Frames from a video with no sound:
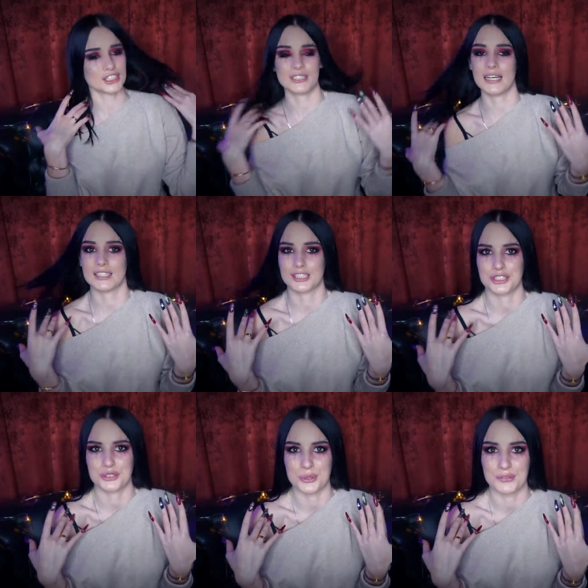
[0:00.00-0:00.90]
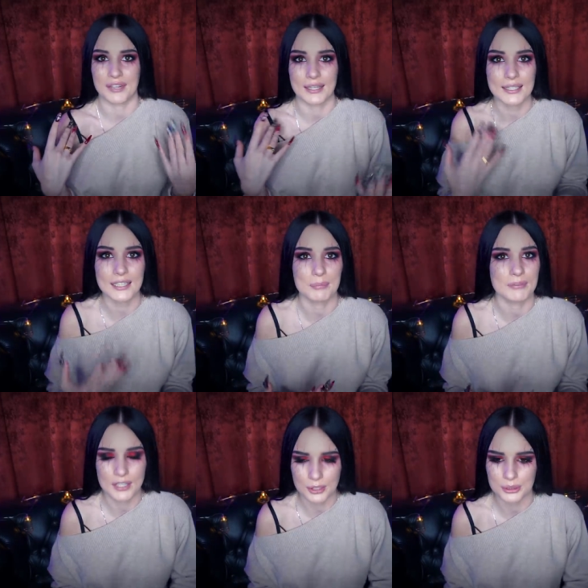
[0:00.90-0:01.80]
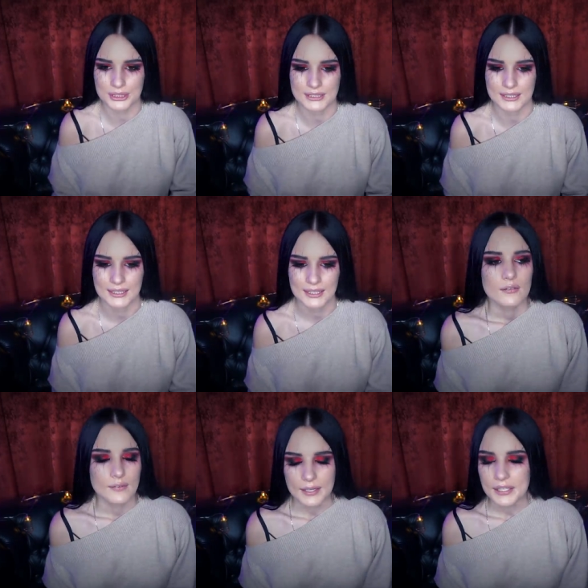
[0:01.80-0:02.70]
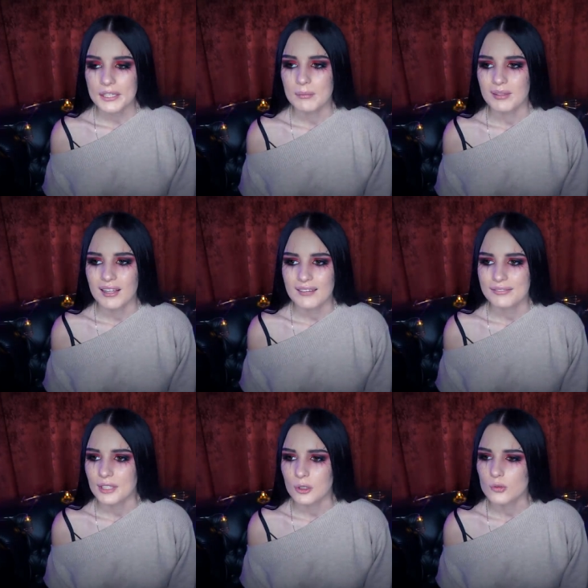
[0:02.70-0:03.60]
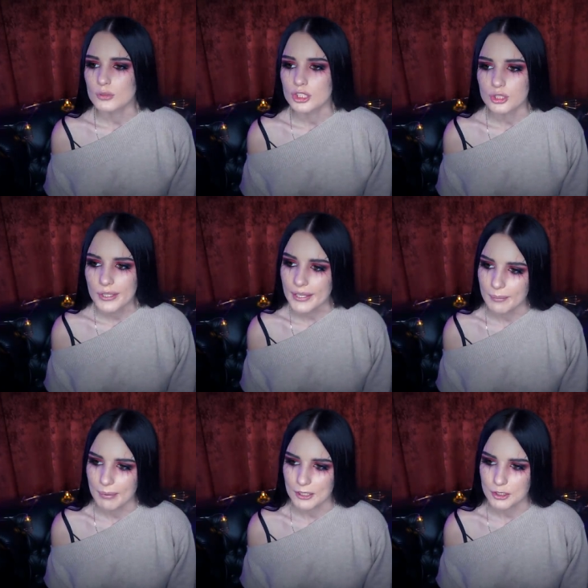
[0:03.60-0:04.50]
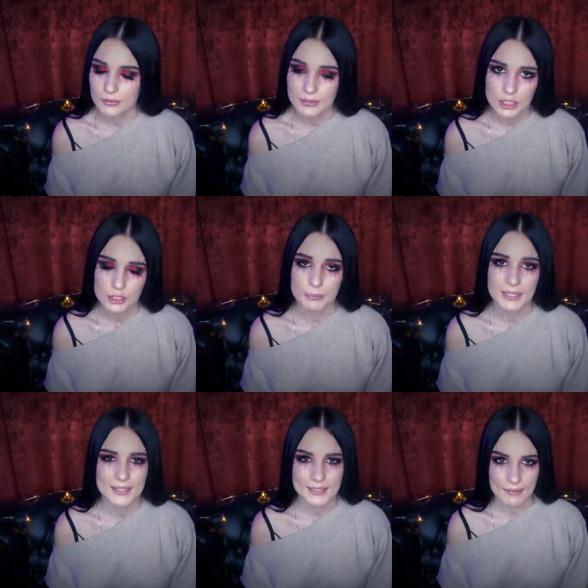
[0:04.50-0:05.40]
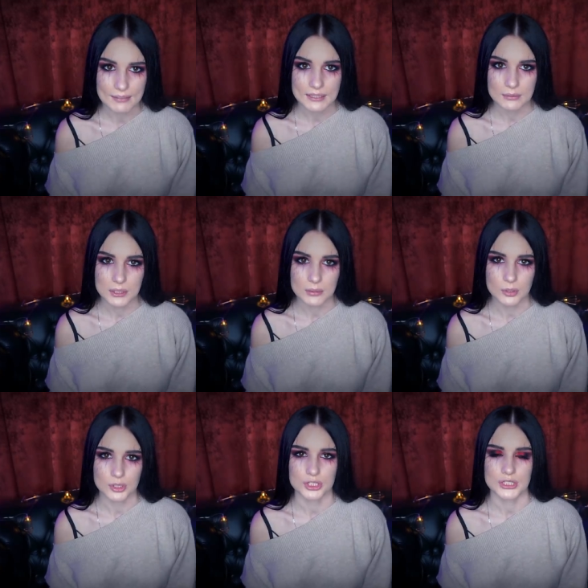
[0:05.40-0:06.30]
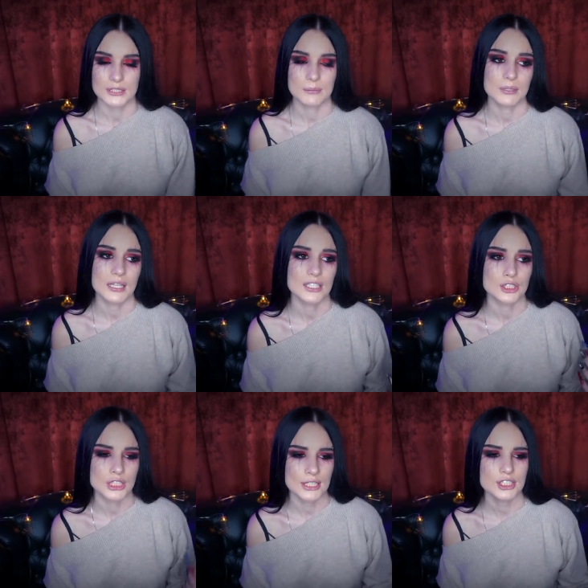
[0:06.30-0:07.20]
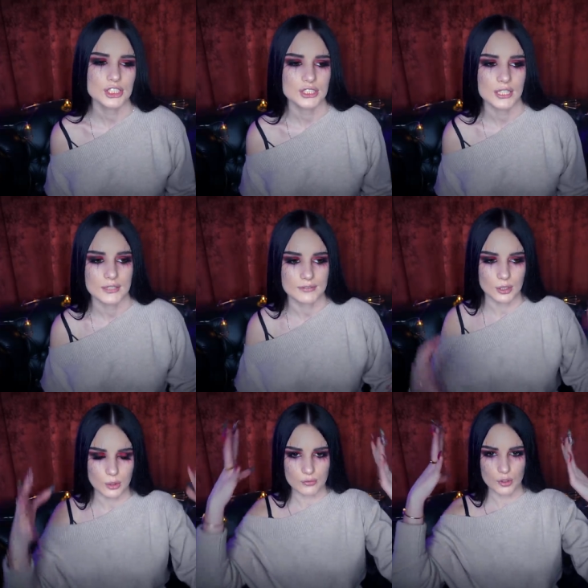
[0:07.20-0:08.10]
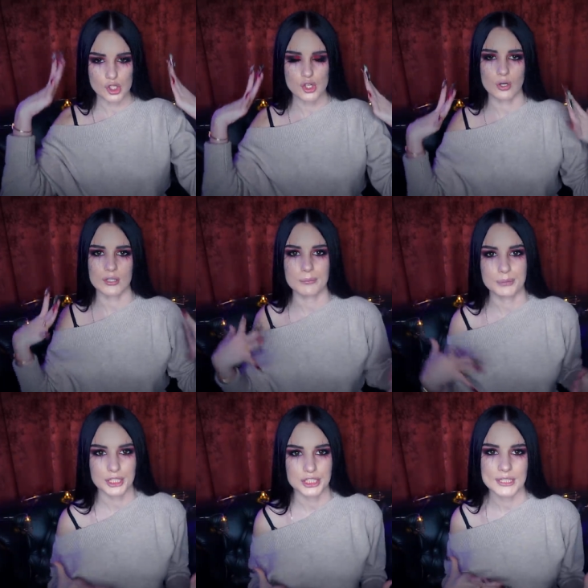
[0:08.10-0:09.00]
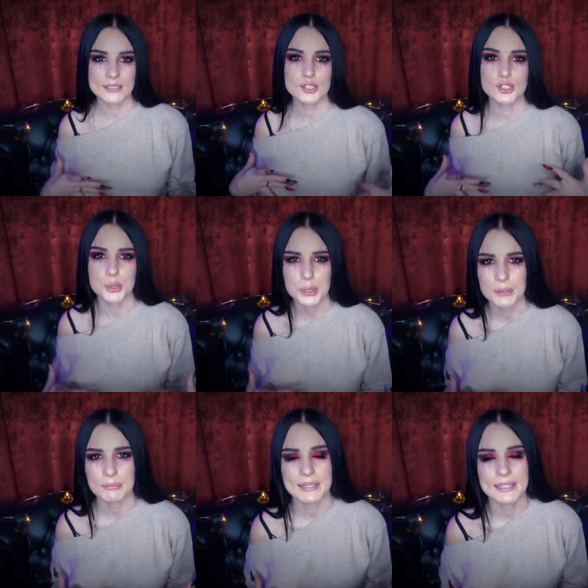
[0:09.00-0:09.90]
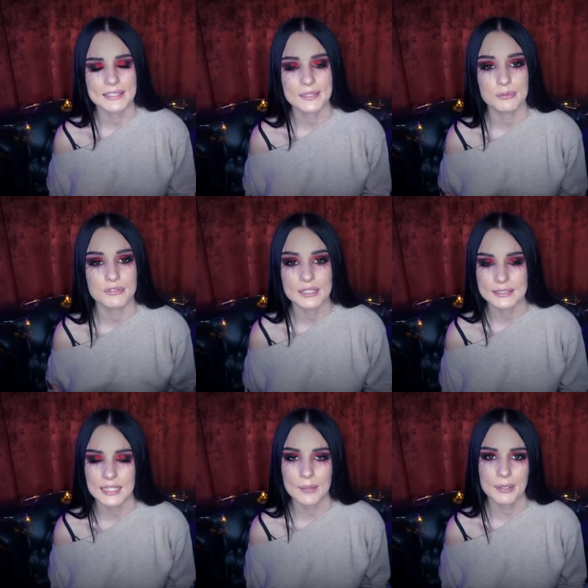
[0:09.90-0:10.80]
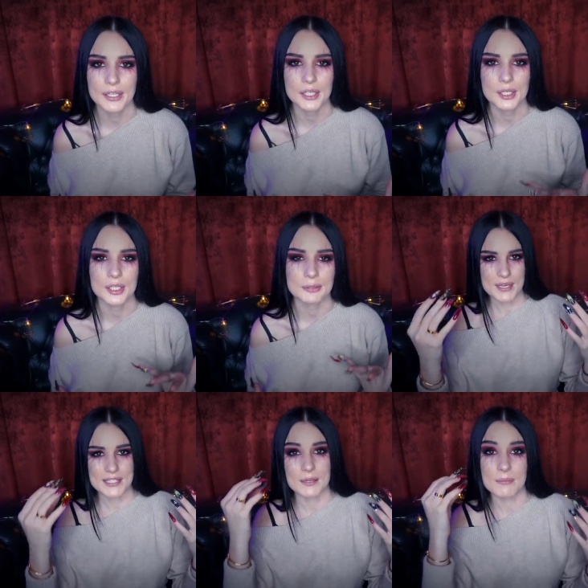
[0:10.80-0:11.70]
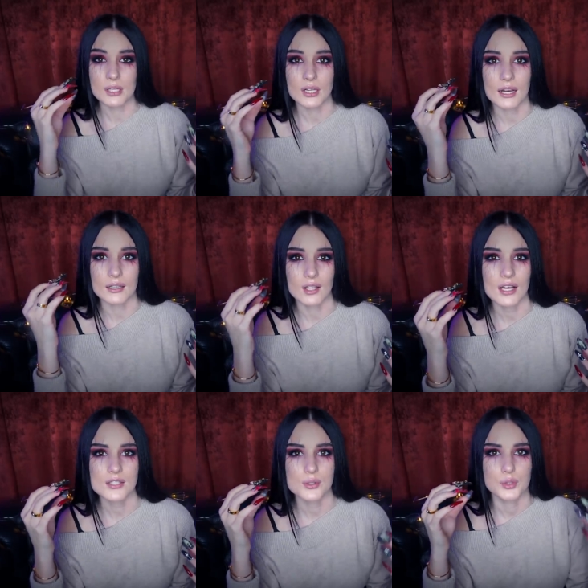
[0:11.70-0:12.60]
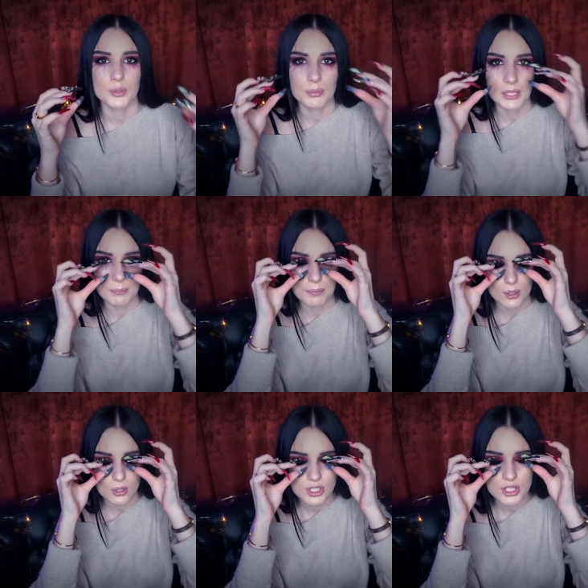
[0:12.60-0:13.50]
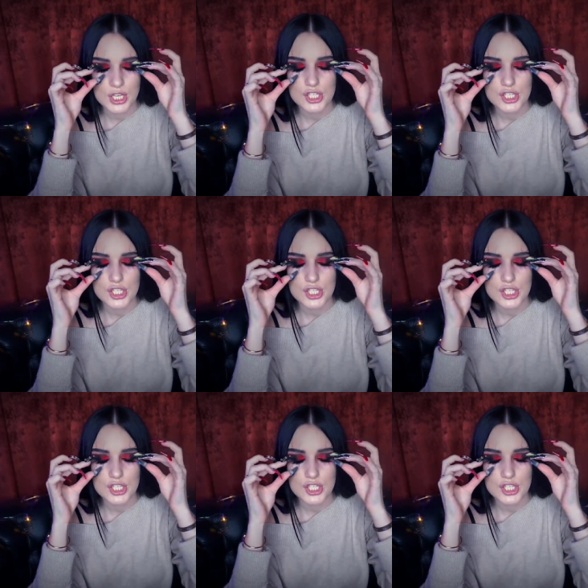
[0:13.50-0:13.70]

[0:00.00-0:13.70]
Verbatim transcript: ожидала, что Вероника повернется. Вероника была в таком шоке, ребят, что вы даже представить себе не можете. Это была женщина в таком вот черном плаще с черными длинными волосами, и вместо белка глаза у нее были просто